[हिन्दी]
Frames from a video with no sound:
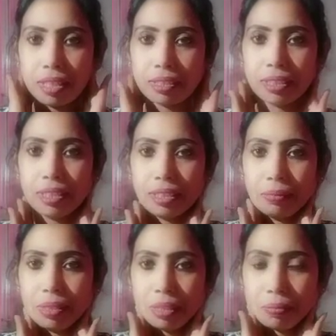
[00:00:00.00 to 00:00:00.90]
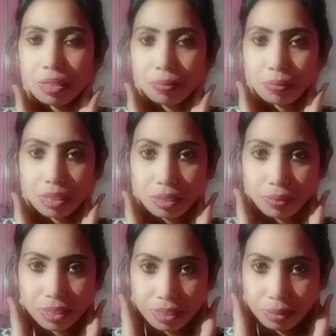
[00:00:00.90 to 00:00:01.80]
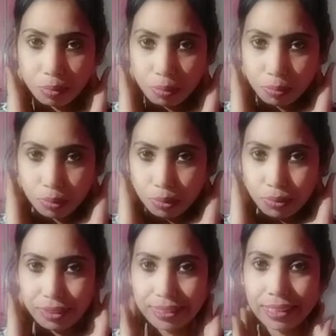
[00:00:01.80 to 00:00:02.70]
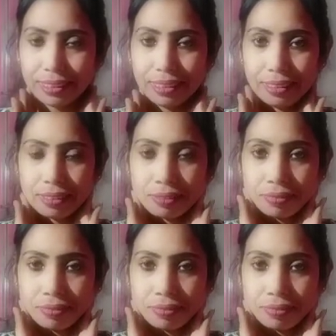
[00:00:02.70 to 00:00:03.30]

ऐसे करके भी आप अपने डबल चैन की प्रॉब्लम को दूर कर सकते हैं